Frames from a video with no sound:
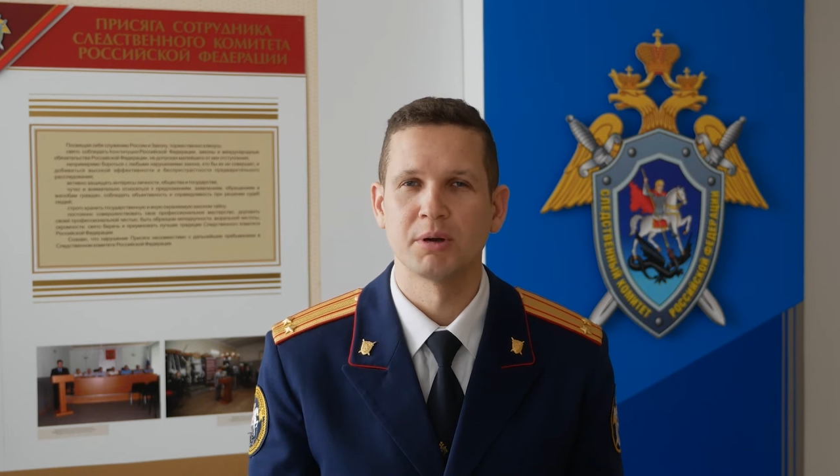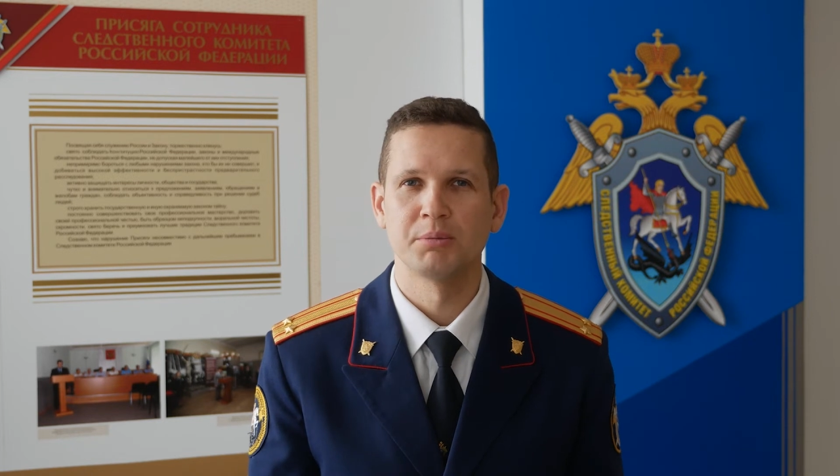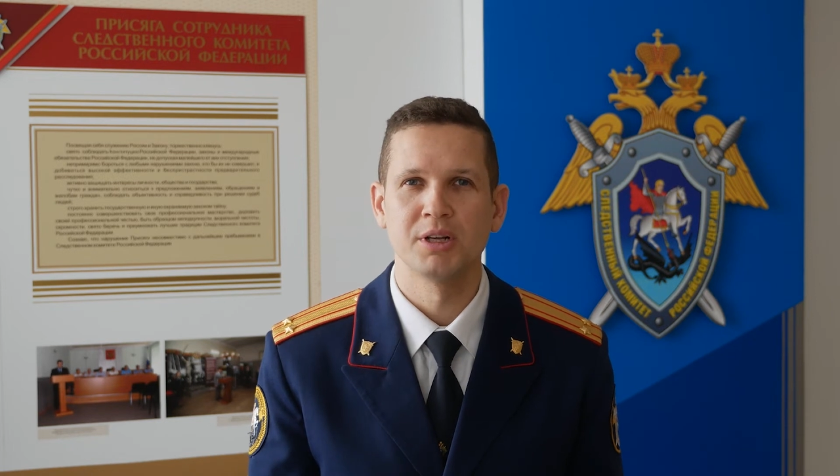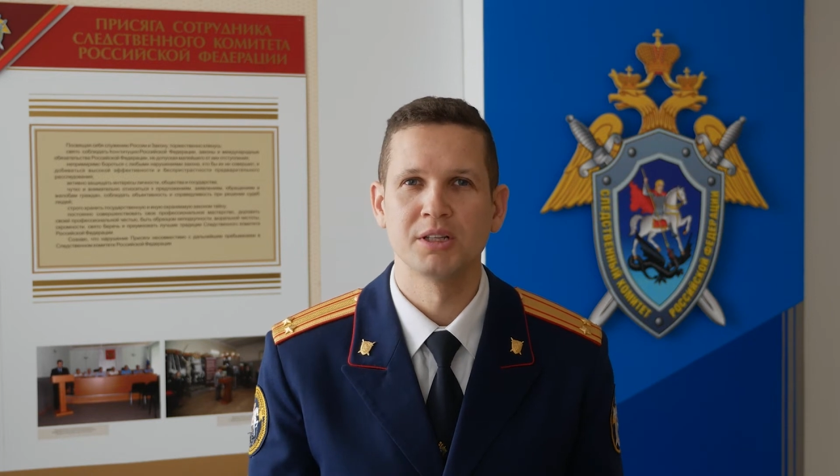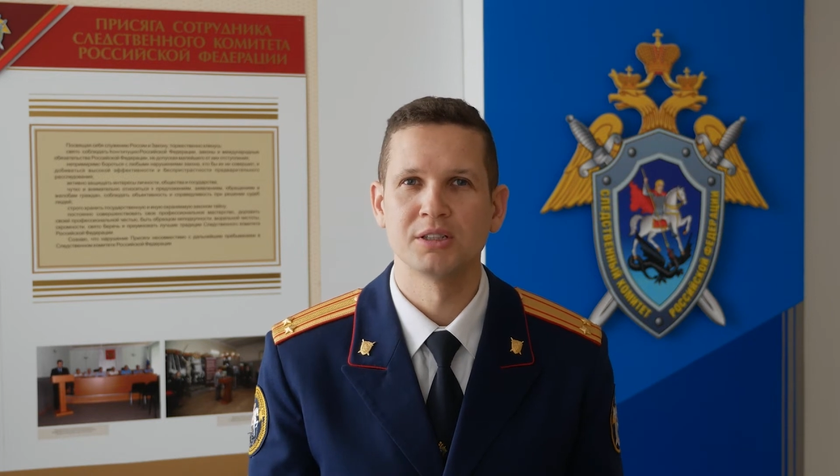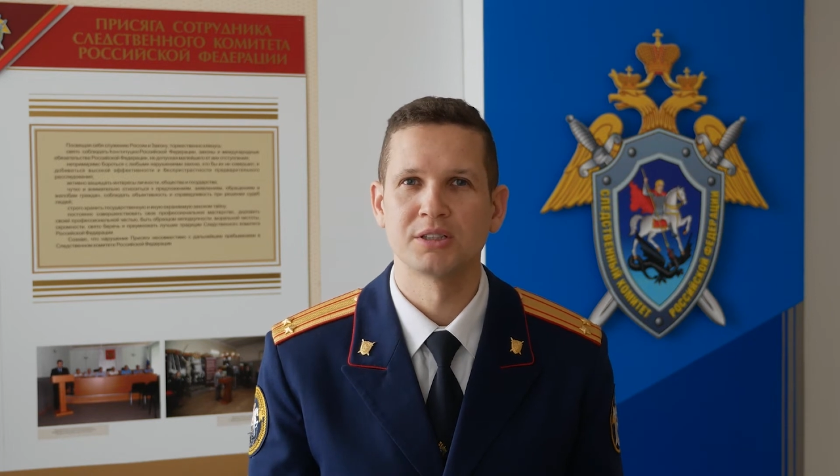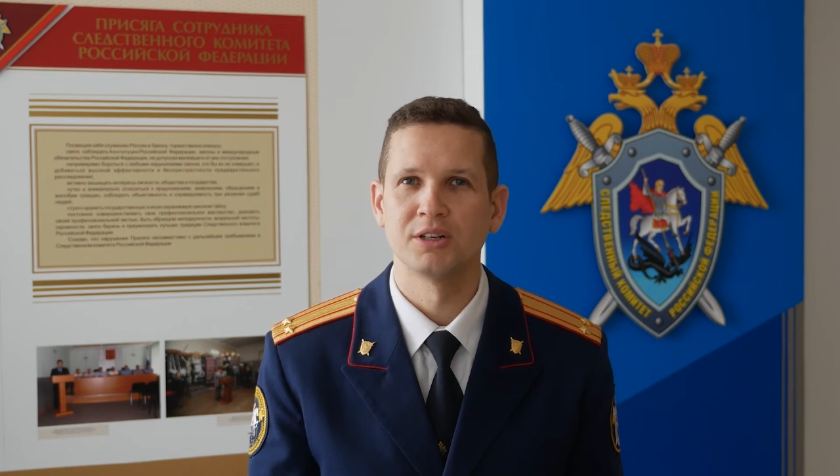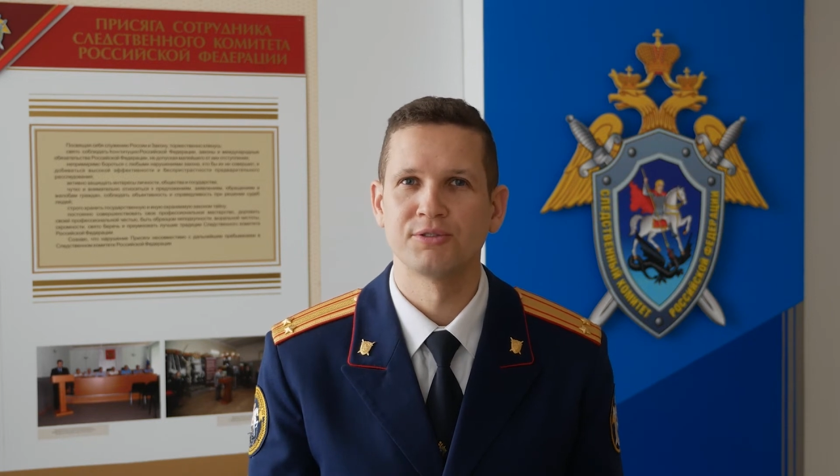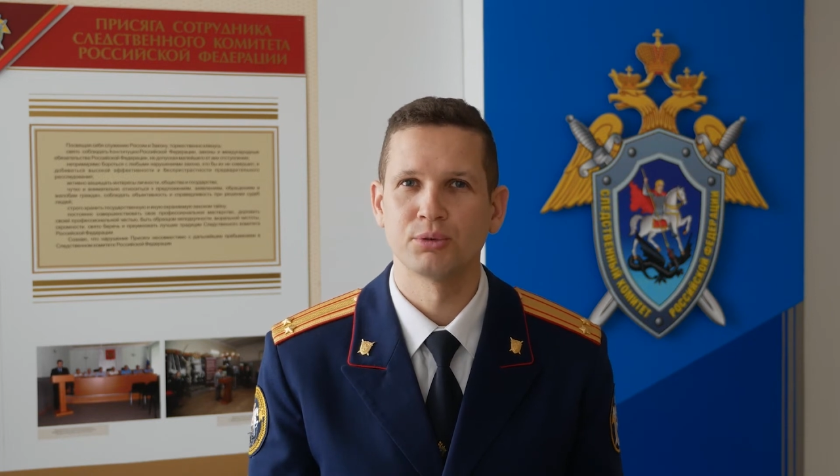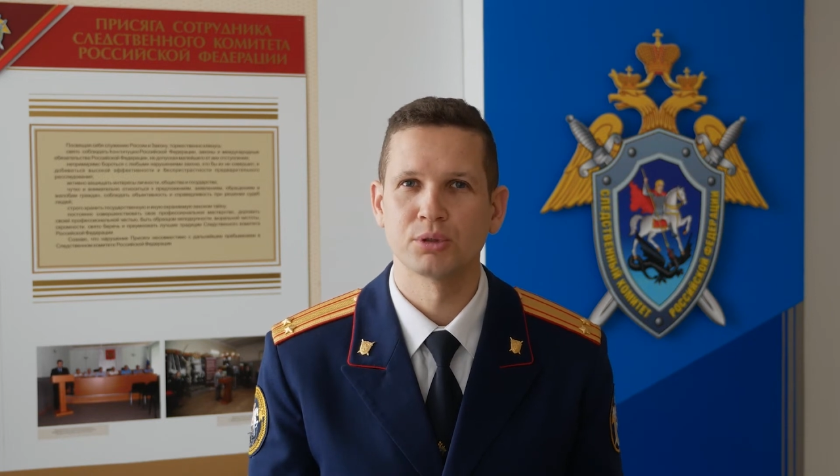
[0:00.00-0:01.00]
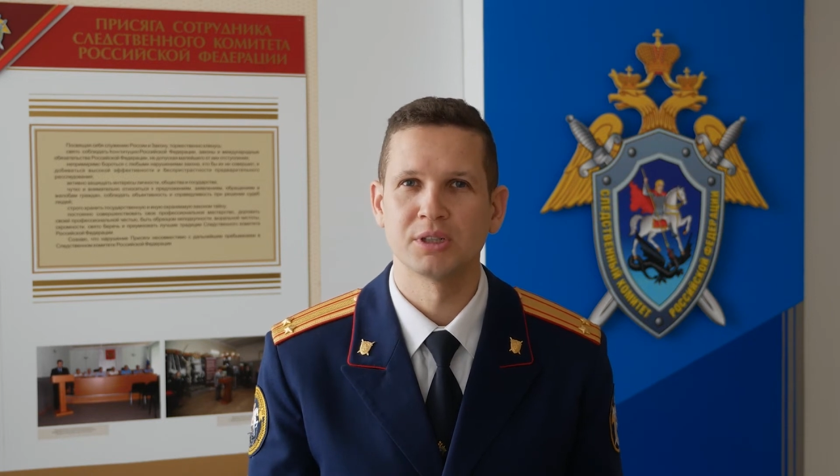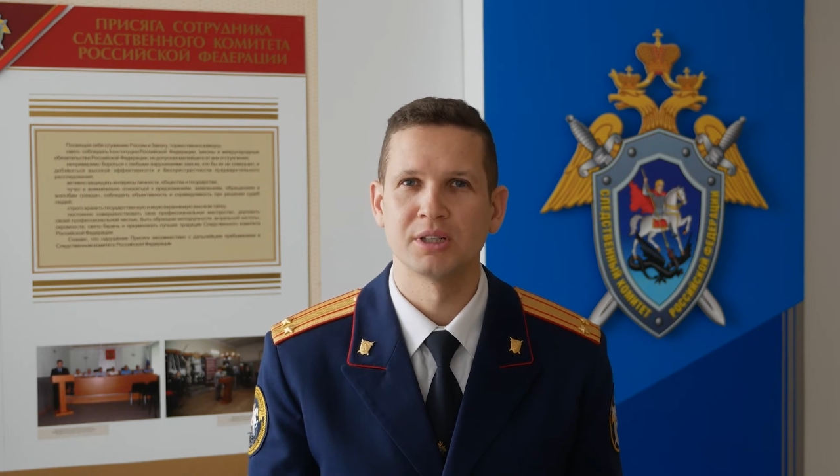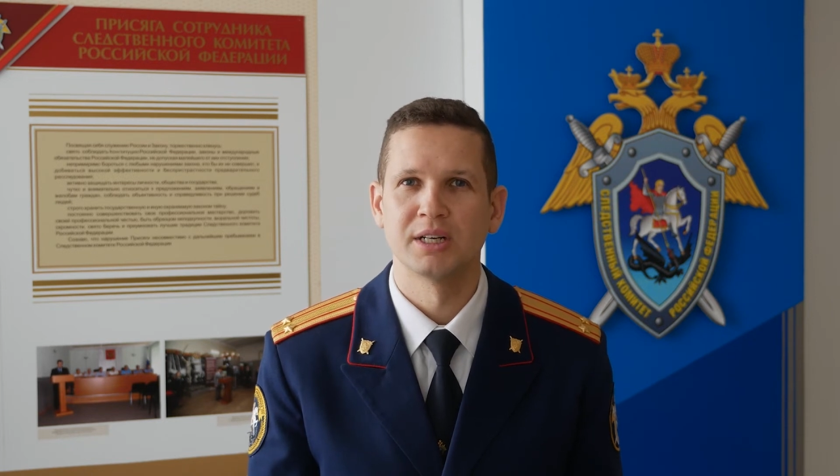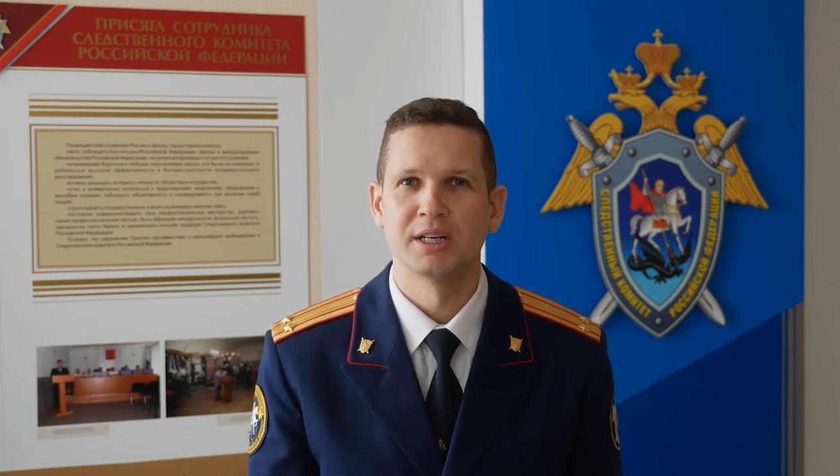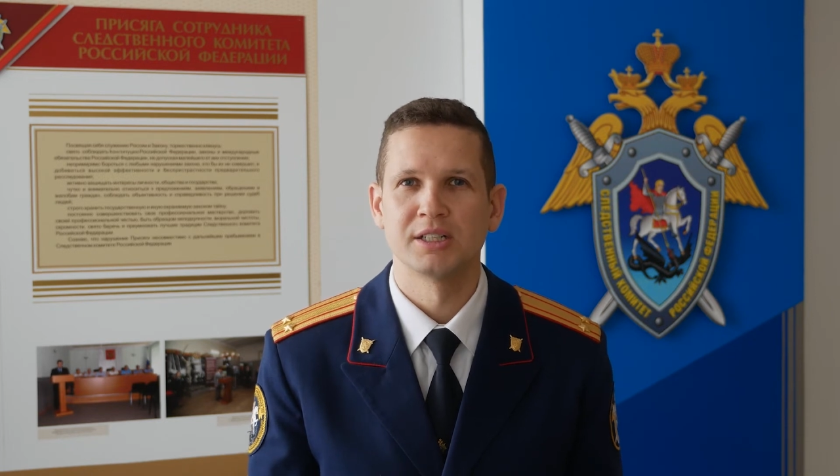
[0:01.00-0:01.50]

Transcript: мобильные телефоны,